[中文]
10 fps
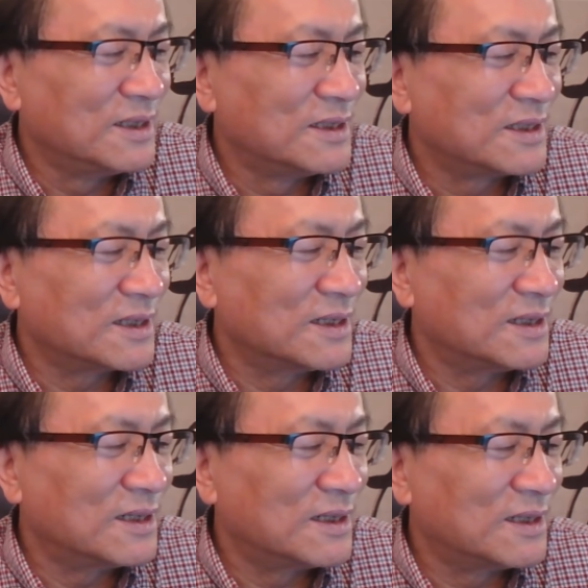这
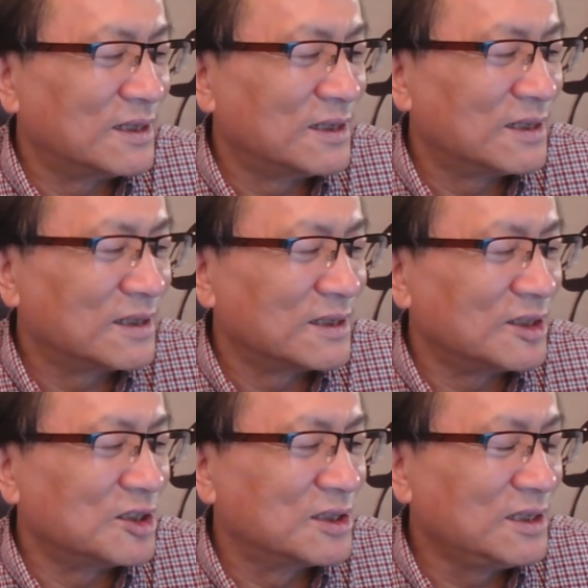个
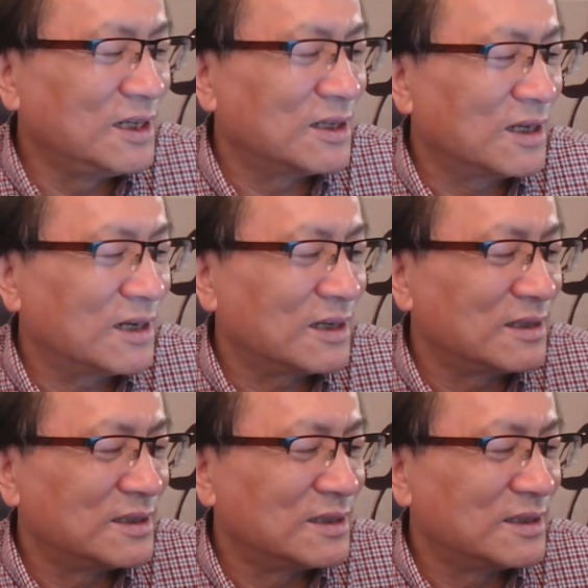以色列啊，